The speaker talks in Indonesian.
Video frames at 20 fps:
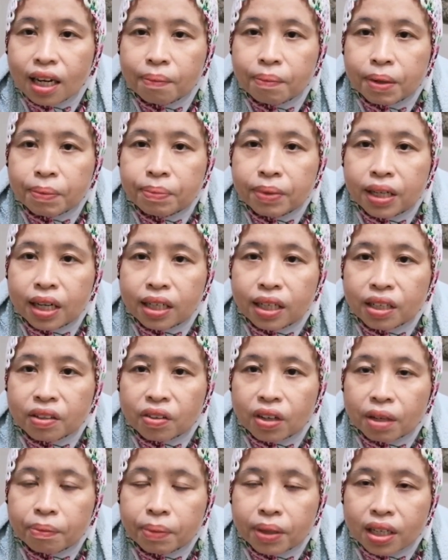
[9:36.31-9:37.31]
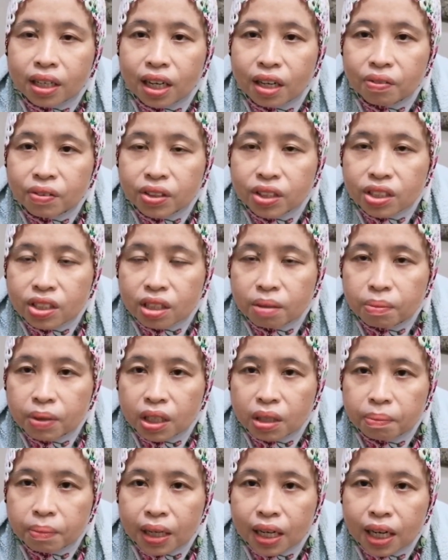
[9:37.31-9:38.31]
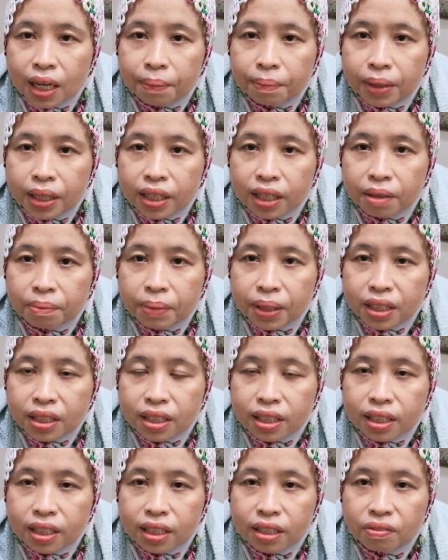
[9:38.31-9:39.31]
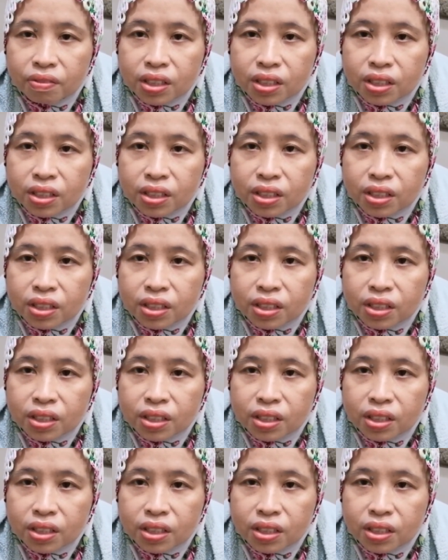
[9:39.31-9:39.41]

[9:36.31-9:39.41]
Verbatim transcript: Apabila ada orang berkenan, so mohon maaf, dan batin.